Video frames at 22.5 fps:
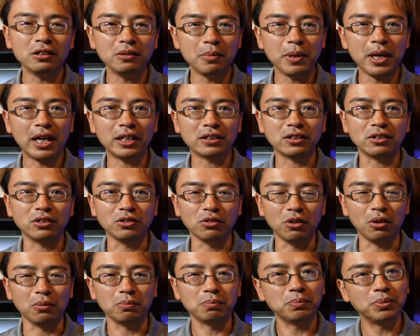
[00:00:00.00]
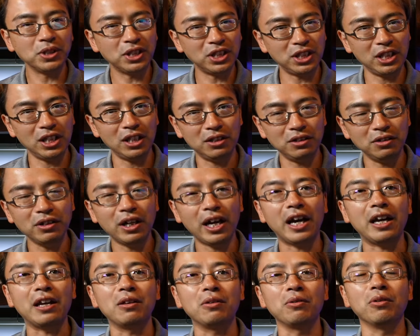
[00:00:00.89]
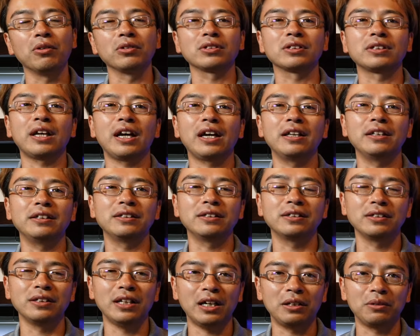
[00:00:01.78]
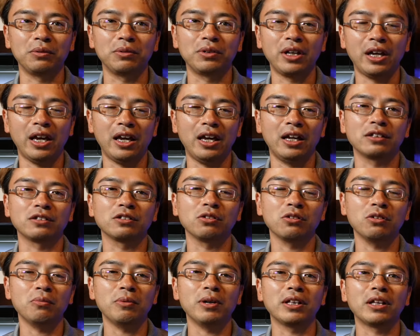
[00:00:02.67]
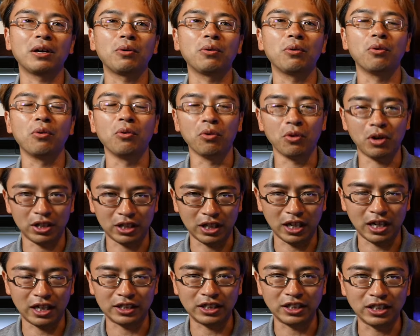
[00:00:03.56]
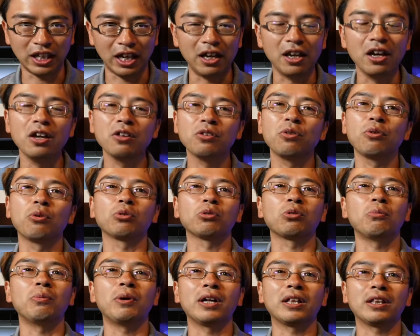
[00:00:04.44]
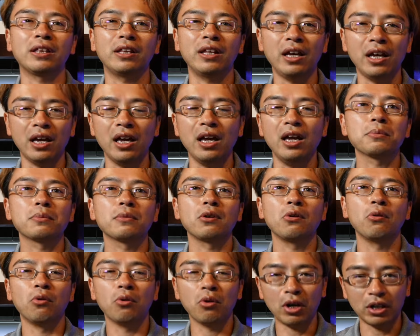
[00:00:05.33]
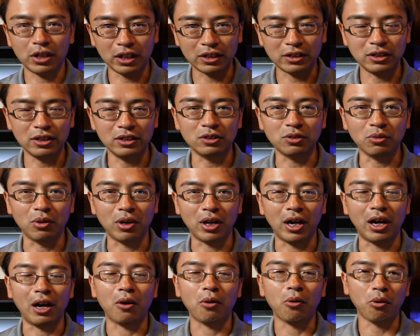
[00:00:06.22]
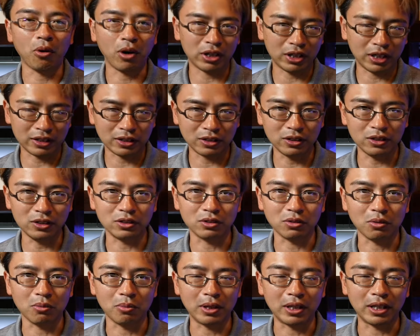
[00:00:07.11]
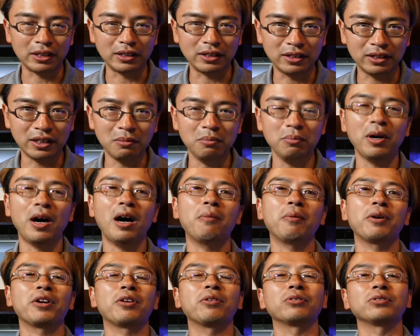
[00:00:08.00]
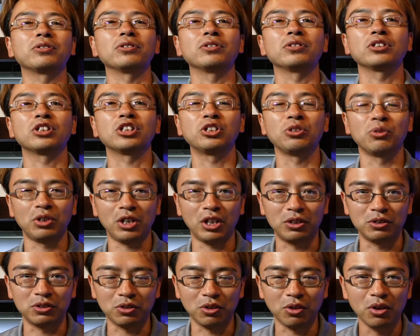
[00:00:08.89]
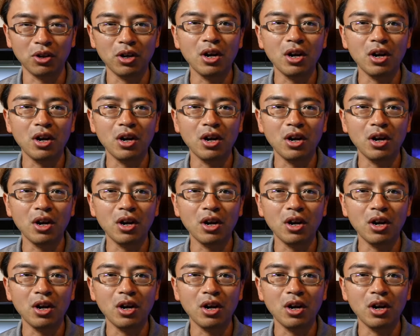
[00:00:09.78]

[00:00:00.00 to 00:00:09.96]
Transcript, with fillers: ヌビアスのプチぐらいのサイズなのでそこまでこう大型化しないということもあって大型水槽から小型水槽まで全部幅広く使用できると、